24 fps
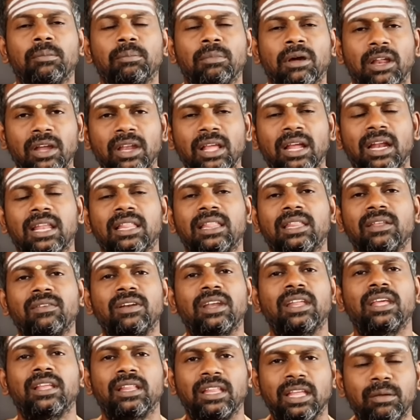மறுபடியும் அடுத்த
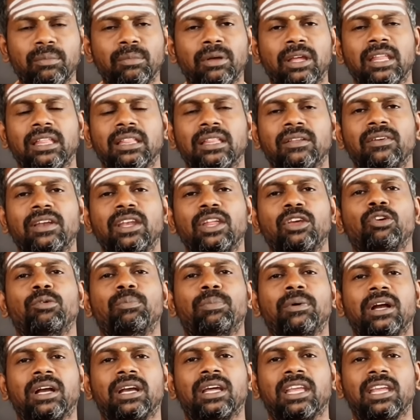வீடியோ இதே மாதிரி இந்த வீடியோவை
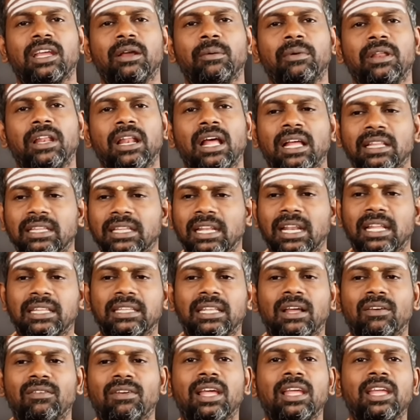பார்க்குறீங்க அப்படின்னா அந்த
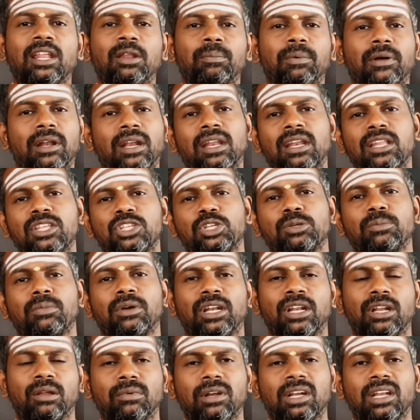நேரத்தில் அவங்களாம் இருப்பாங்கன்னா நிச்சயமாக
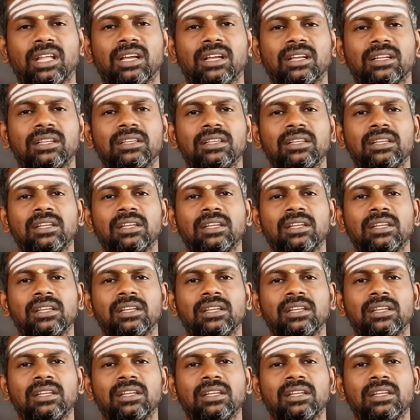இருக்க மாட்டாங்க